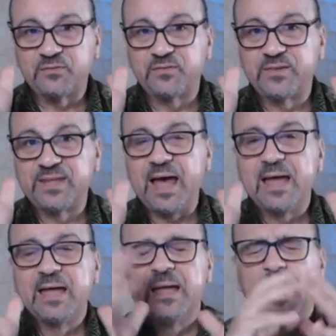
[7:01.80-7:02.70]
via,
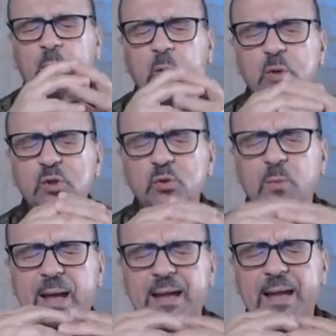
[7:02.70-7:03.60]

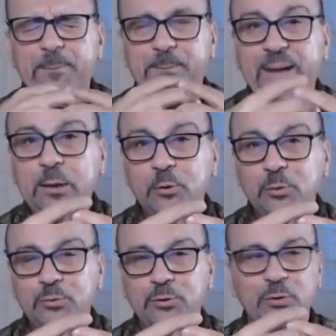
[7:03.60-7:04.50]
reçoit l'appel de
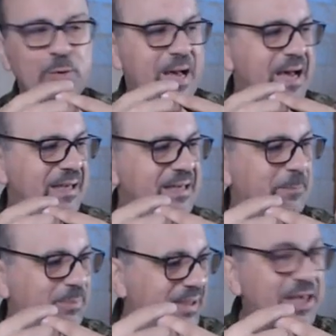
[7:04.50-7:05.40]
Dieu à aller
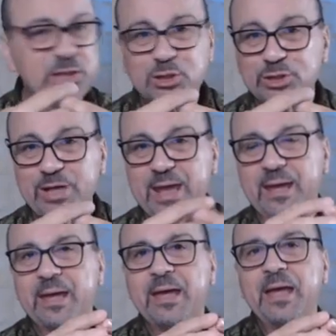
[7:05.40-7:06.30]
prêcher
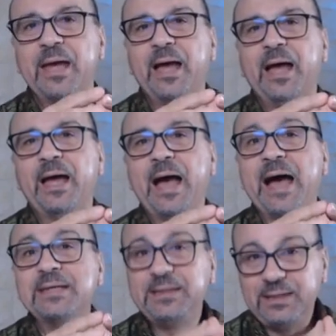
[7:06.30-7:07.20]
euh,
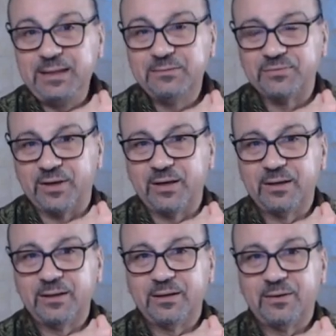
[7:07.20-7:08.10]
à Ninive,
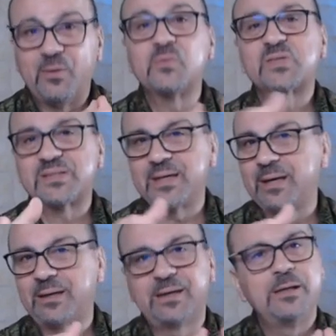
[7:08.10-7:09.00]
on
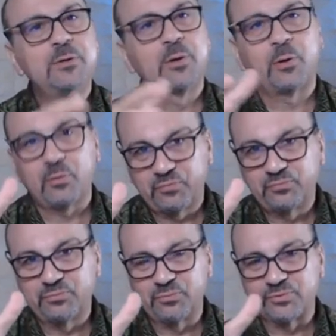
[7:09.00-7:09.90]
sait qu'il
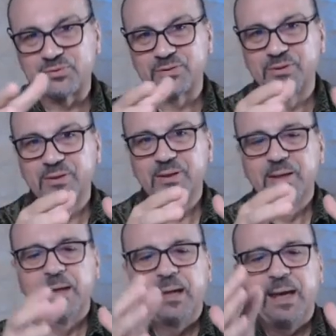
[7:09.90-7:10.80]
refuse
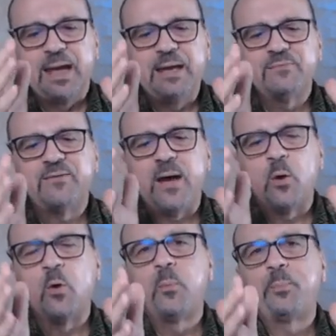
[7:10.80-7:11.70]
et il va
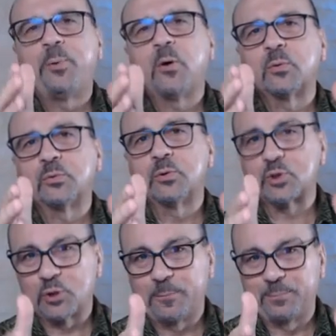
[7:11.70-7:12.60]
au port de
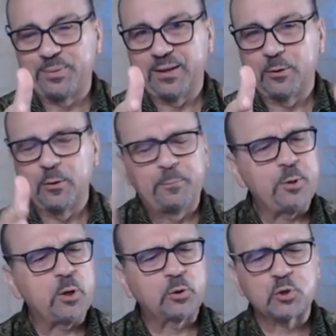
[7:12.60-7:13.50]
Jopé. Le
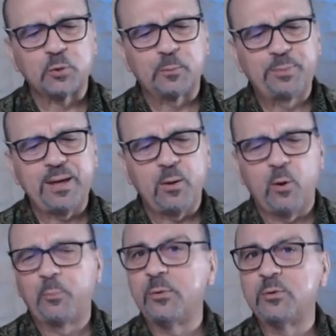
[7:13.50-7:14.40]
port de Jopé,
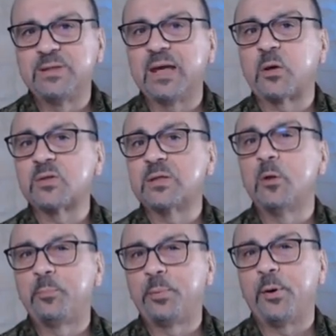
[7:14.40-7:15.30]
on peut le dire que c'est
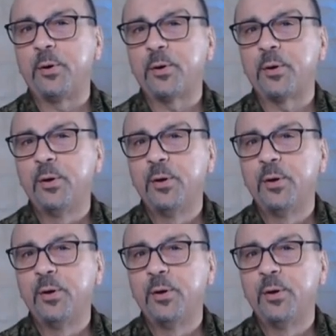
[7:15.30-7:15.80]
le port